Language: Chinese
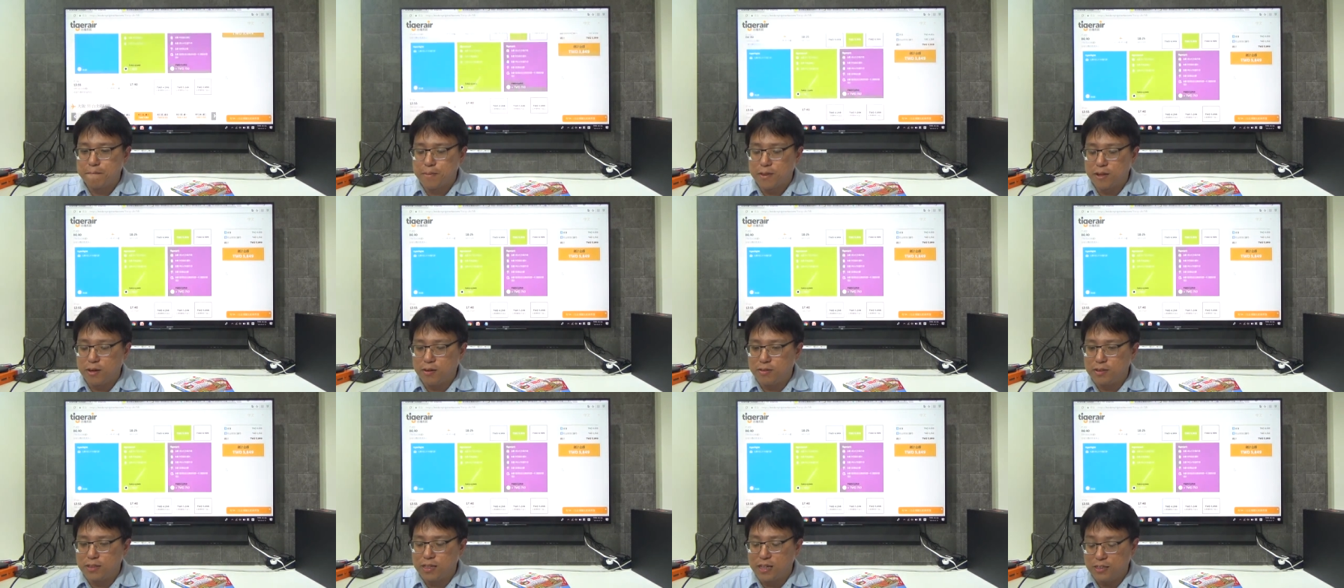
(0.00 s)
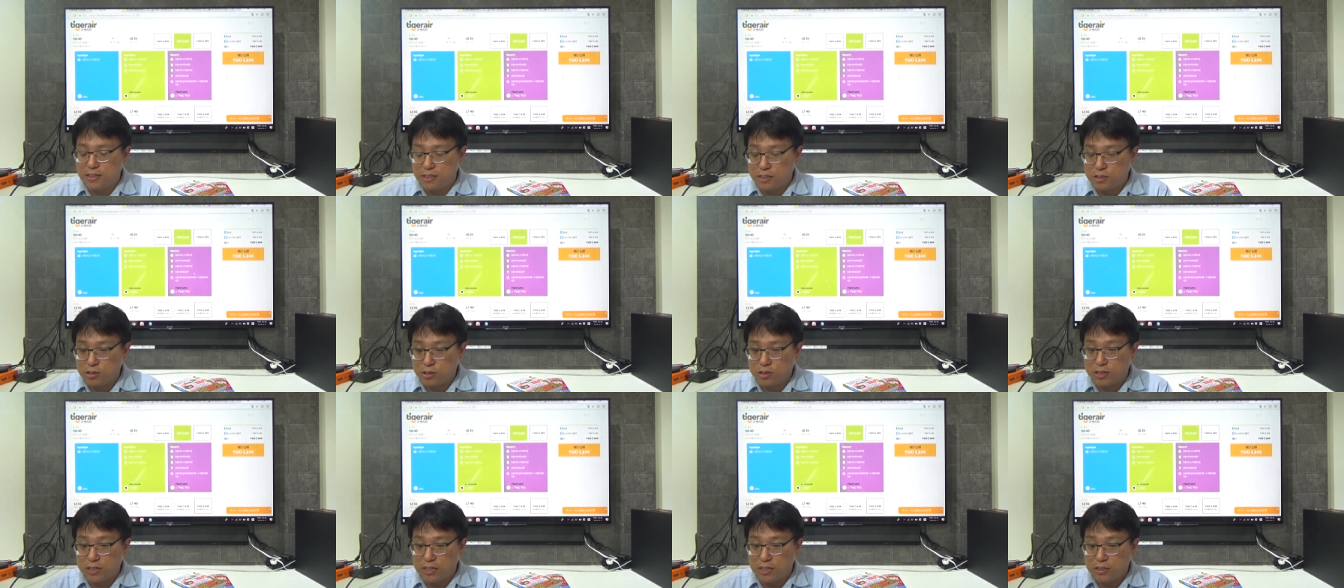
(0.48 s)
哦，那你
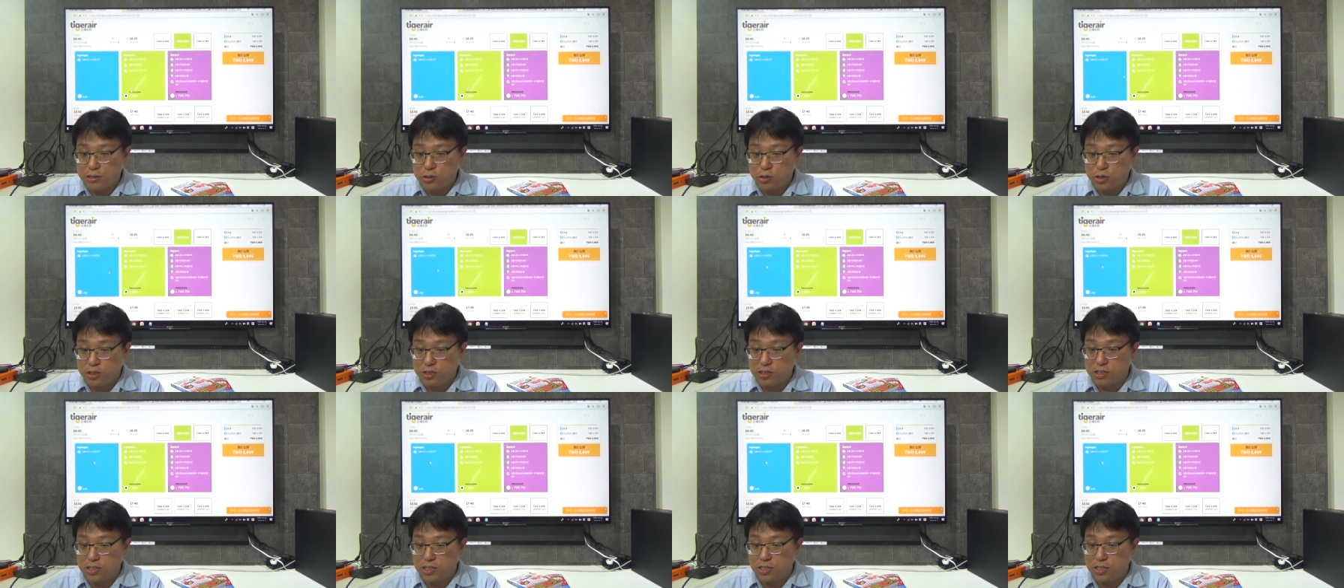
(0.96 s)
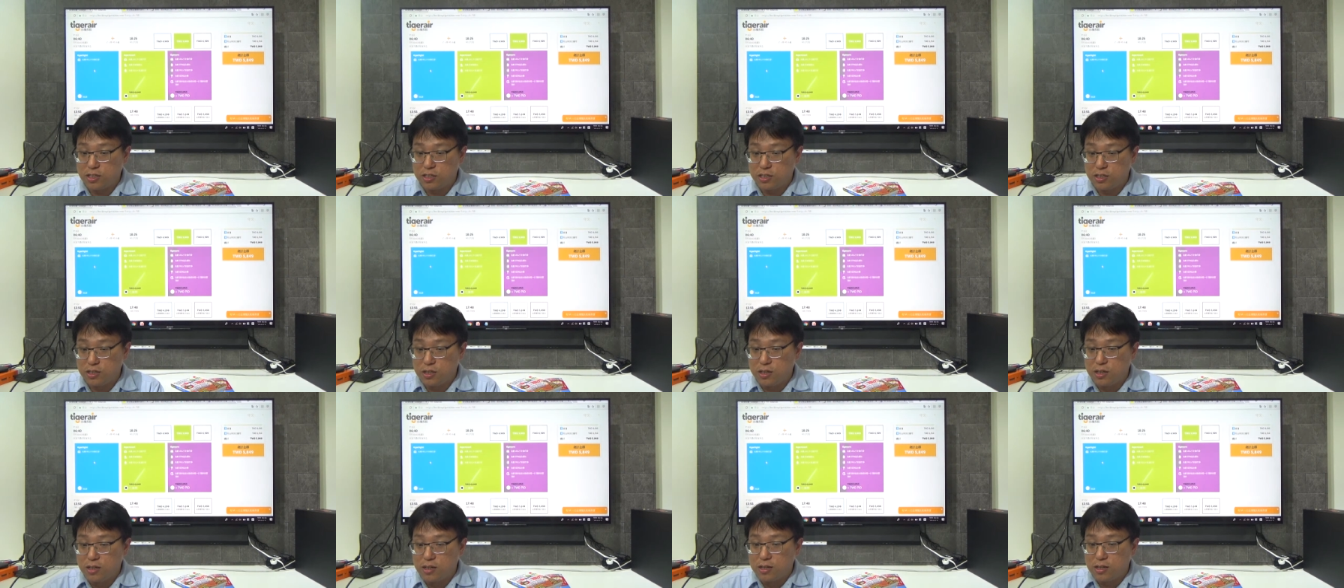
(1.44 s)
就可以选择，
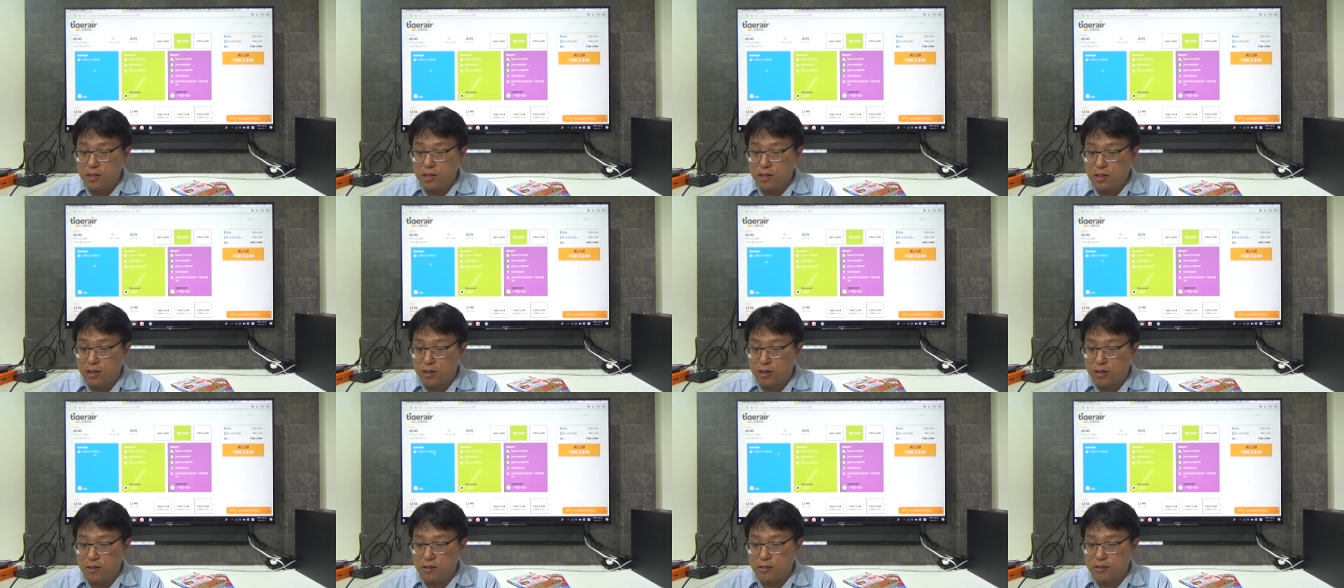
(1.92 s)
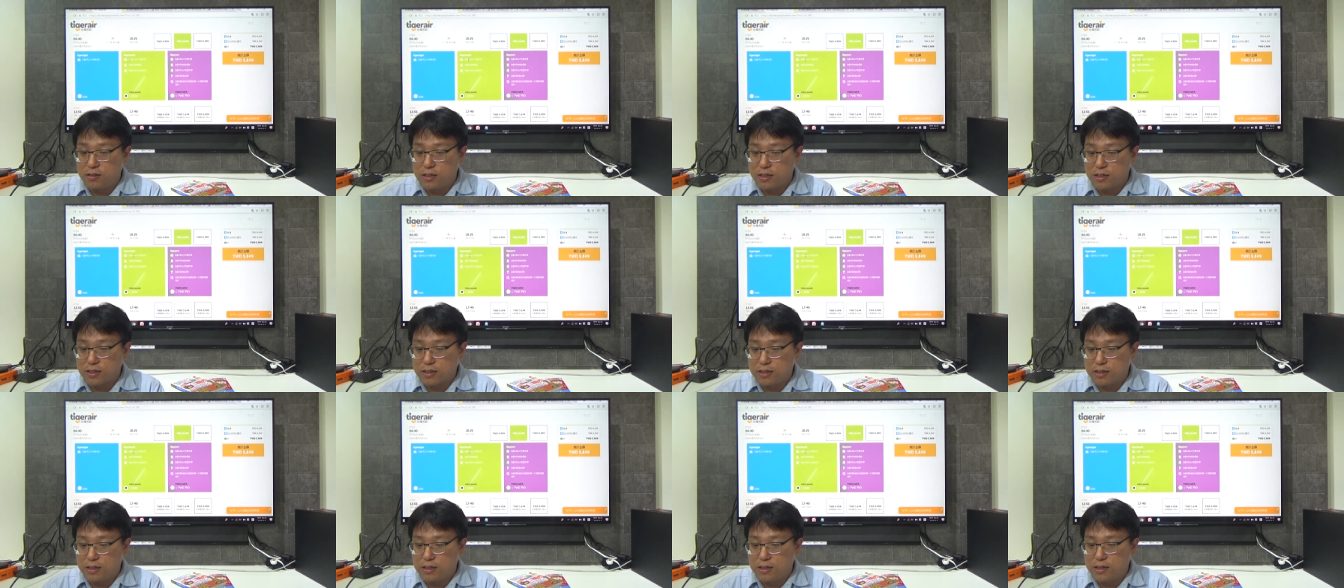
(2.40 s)
哦，那
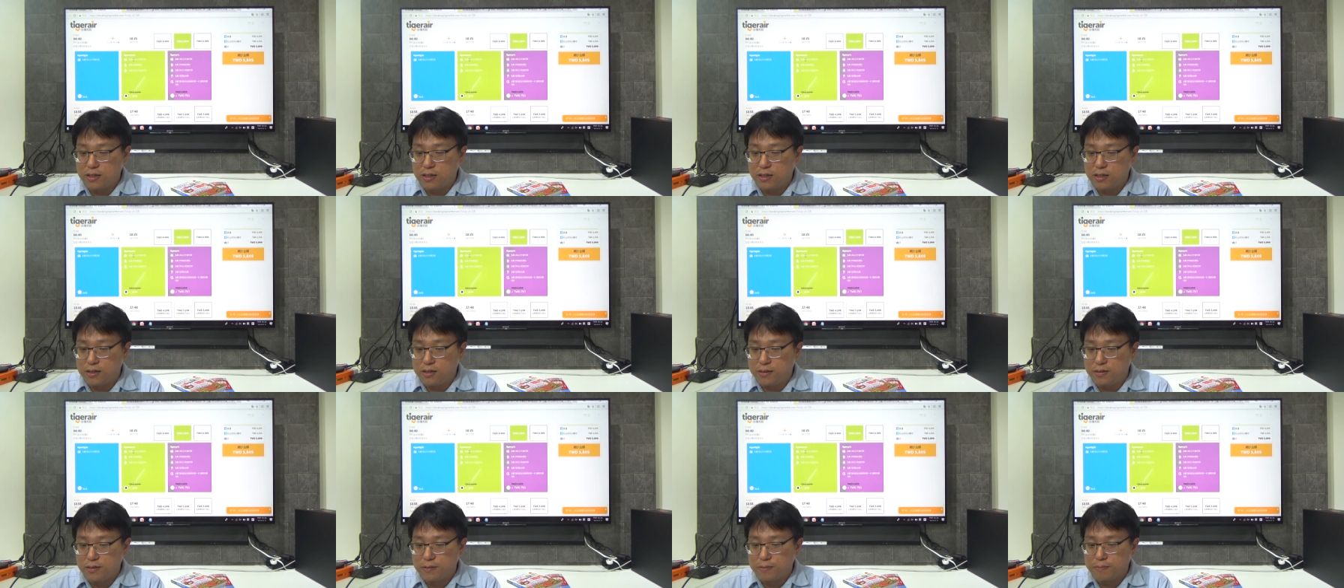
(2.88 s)
个，